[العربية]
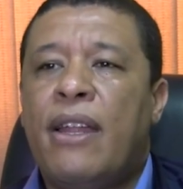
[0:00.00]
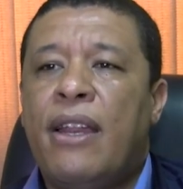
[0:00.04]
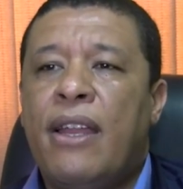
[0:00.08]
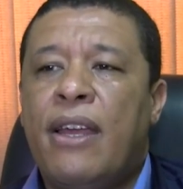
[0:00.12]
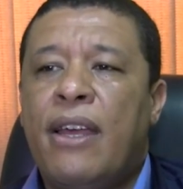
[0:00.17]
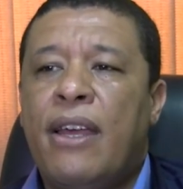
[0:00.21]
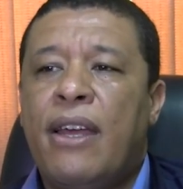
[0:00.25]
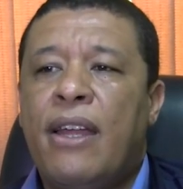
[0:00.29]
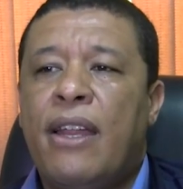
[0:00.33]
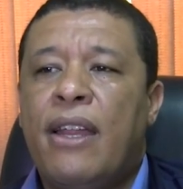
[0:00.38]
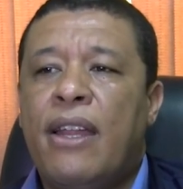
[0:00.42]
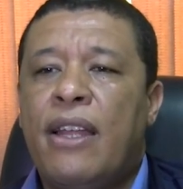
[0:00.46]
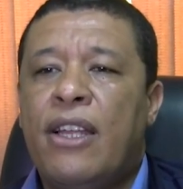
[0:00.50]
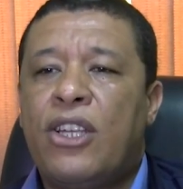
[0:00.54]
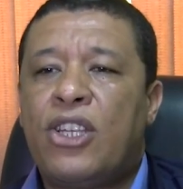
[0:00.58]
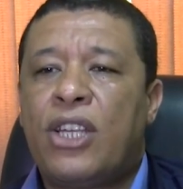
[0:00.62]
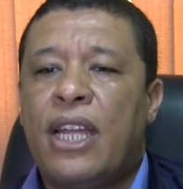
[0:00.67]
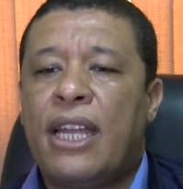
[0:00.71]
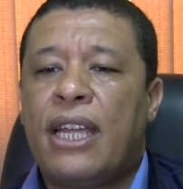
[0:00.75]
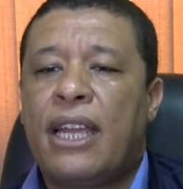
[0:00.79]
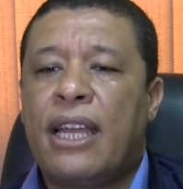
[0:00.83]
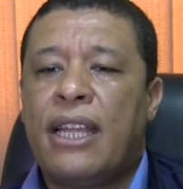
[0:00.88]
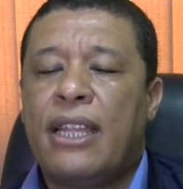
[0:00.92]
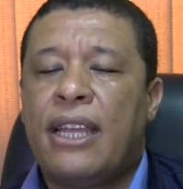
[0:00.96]

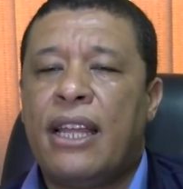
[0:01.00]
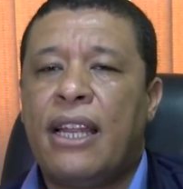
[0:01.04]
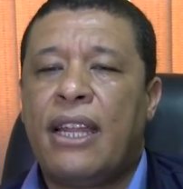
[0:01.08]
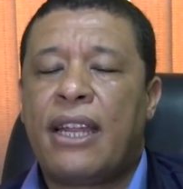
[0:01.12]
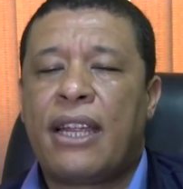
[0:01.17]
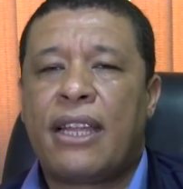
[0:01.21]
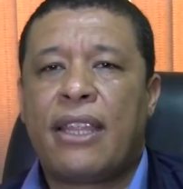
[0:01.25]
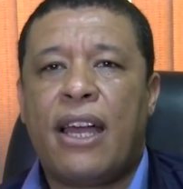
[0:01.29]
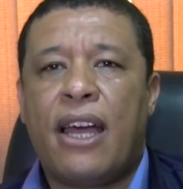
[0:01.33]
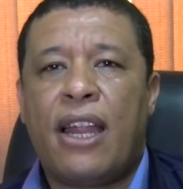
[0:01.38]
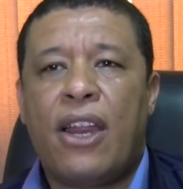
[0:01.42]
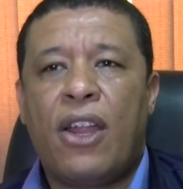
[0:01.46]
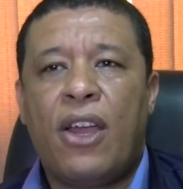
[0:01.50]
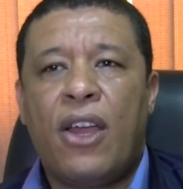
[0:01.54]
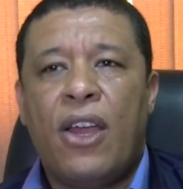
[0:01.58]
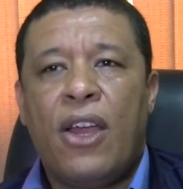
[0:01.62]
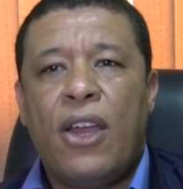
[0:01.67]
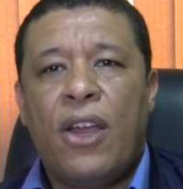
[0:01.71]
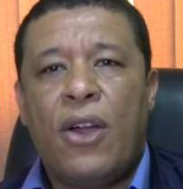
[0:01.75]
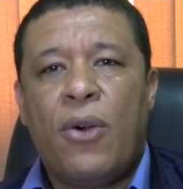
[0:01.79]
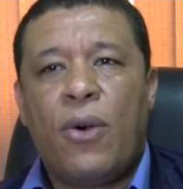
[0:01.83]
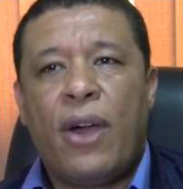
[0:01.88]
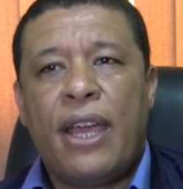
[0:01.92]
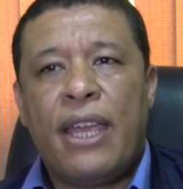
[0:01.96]
الشركه ديال الرضال
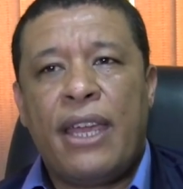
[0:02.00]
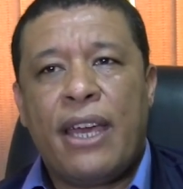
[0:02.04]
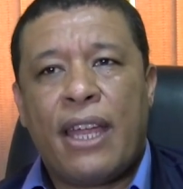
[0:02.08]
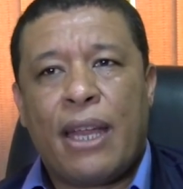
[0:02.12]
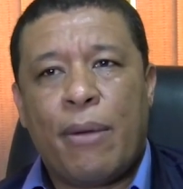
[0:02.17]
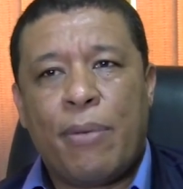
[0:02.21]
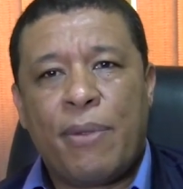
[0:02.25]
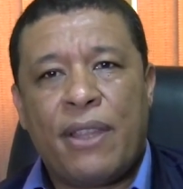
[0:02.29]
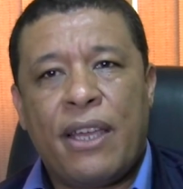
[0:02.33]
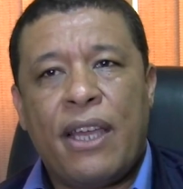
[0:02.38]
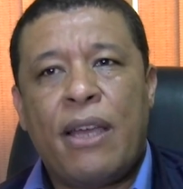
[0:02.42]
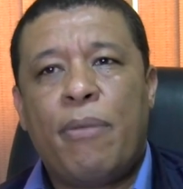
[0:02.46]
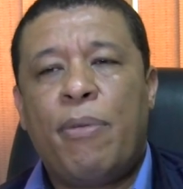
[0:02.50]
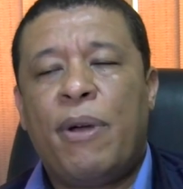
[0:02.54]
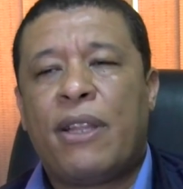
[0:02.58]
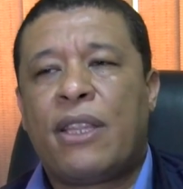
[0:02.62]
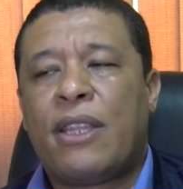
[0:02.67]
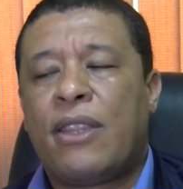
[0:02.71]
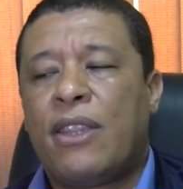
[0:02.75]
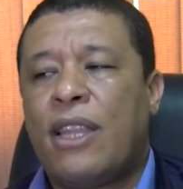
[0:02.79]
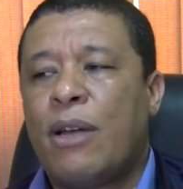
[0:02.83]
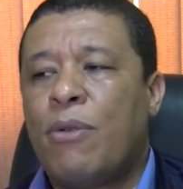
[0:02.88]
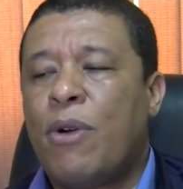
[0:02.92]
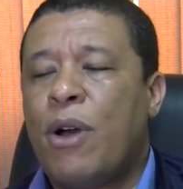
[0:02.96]
وهي ربط بعض
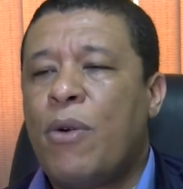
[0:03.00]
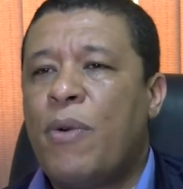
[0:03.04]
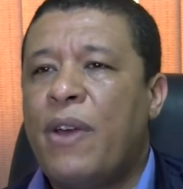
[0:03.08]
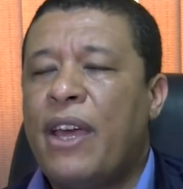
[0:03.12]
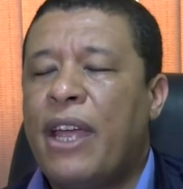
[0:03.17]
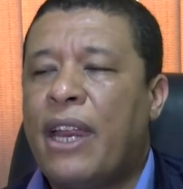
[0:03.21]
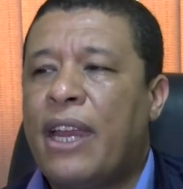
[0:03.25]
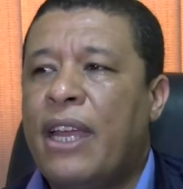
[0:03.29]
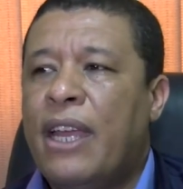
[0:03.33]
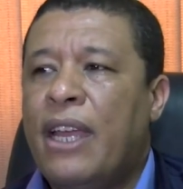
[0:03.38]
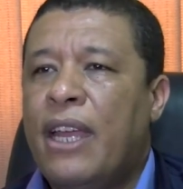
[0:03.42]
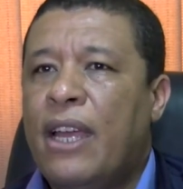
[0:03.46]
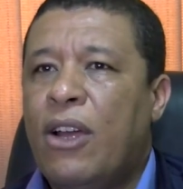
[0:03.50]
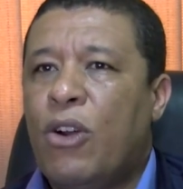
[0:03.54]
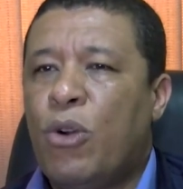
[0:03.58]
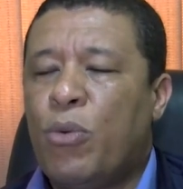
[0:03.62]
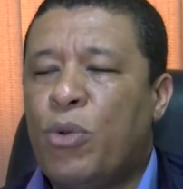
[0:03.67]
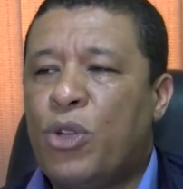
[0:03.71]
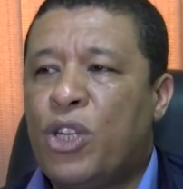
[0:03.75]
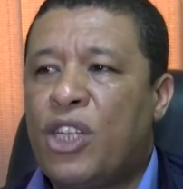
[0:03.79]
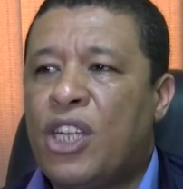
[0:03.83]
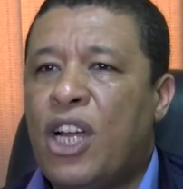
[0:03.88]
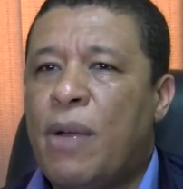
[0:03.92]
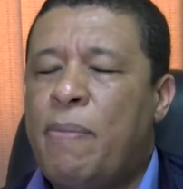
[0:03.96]
الدواوير
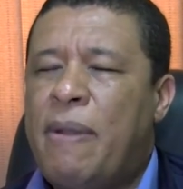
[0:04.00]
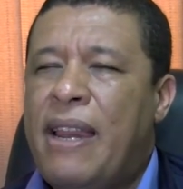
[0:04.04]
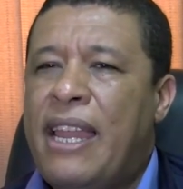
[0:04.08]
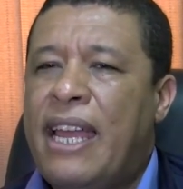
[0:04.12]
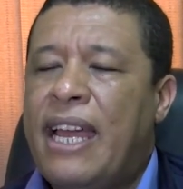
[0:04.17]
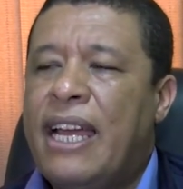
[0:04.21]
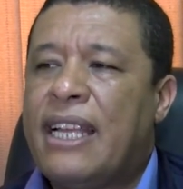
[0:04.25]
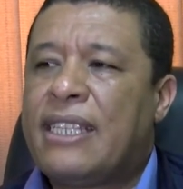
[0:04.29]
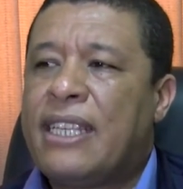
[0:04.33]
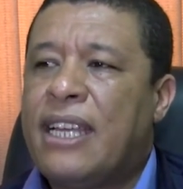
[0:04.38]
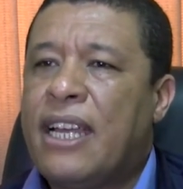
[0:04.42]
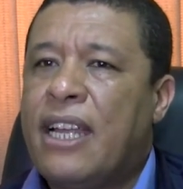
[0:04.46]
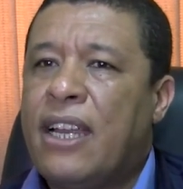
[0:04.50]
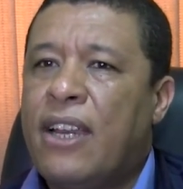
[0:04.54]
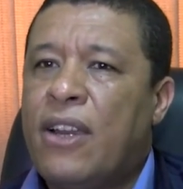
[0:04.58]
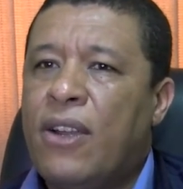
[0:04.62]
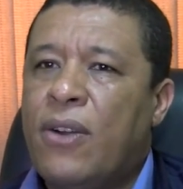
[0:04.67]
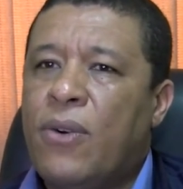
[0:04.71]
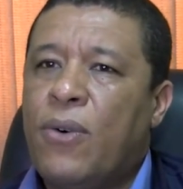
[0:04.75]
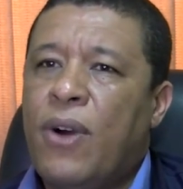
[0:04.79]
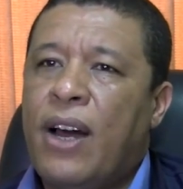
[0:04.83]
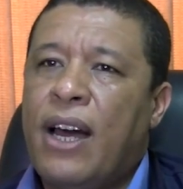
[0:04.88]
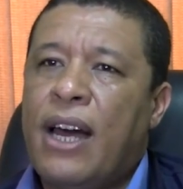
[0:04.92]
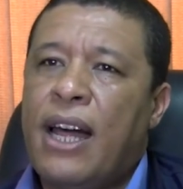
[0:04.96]
وبجاب الحسن
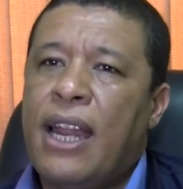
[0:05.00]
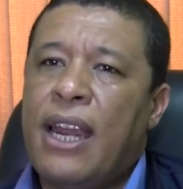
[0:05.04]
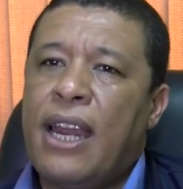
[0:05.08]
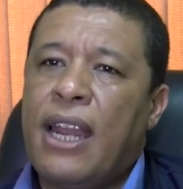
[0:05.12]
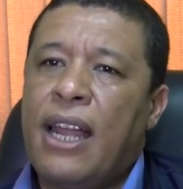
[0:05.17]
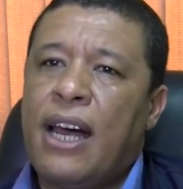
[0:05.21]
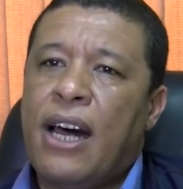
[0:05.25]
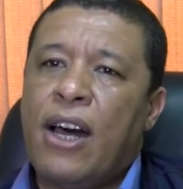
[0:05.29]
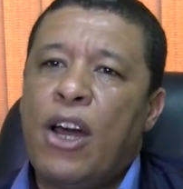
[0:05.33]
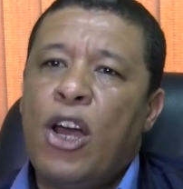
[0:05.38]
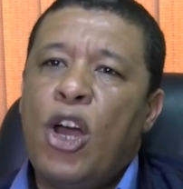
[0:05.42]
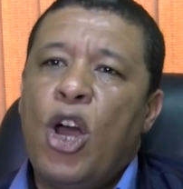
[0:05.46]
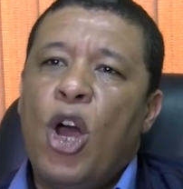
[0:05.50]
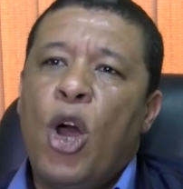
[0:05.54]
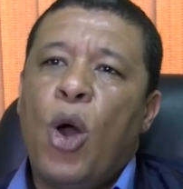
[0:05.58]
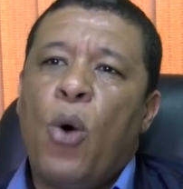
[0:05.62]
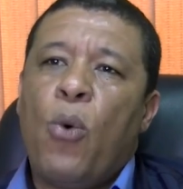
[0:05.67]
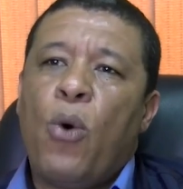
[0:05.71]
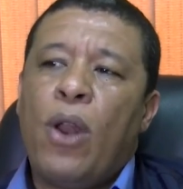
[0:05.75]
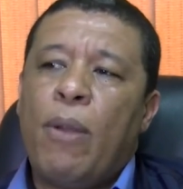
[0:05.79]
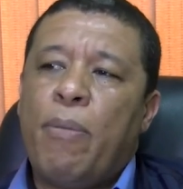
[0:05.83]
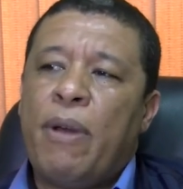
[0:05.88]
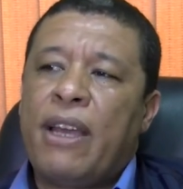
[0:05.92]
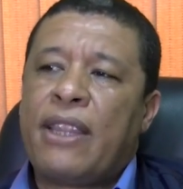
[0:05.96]
وهلا
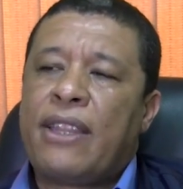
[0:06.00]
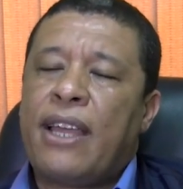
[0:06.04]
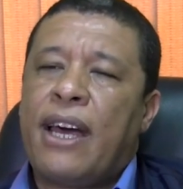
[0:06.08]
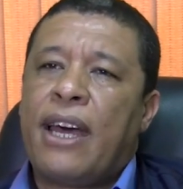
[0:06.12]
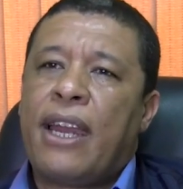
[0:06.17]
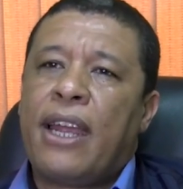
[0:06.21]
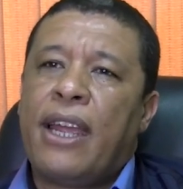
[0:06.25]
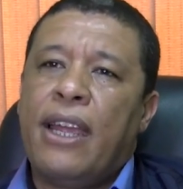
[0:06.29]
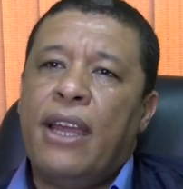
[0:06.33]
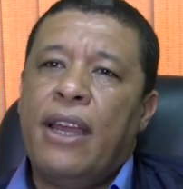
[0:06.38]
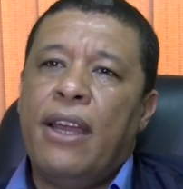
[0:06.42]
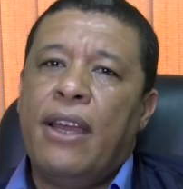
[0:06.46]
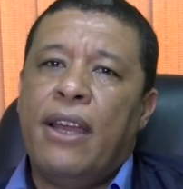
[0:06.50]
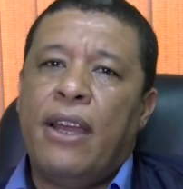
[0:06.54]
والبيطاري